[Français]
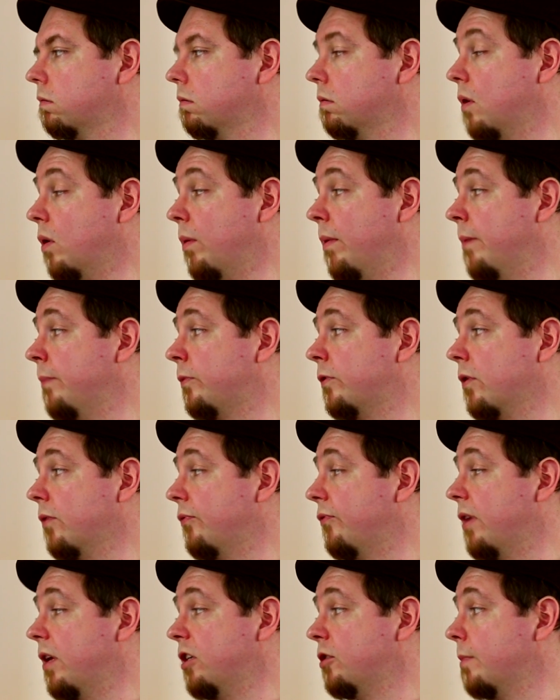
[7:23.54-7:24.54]
En même temps,
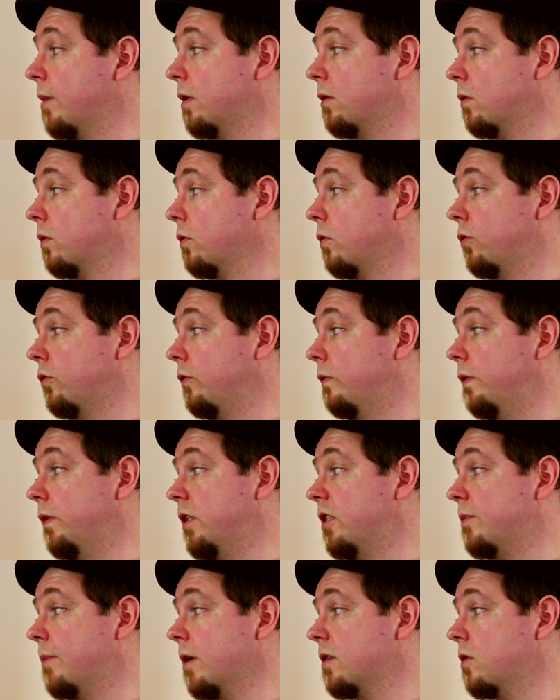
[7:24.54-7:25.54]
fallait que je m'attende que tu
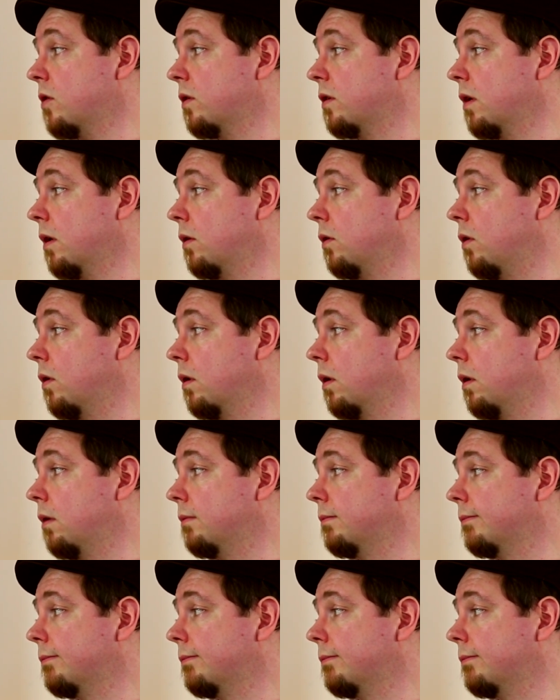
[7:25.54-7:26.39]
finisses par sortir une connerie.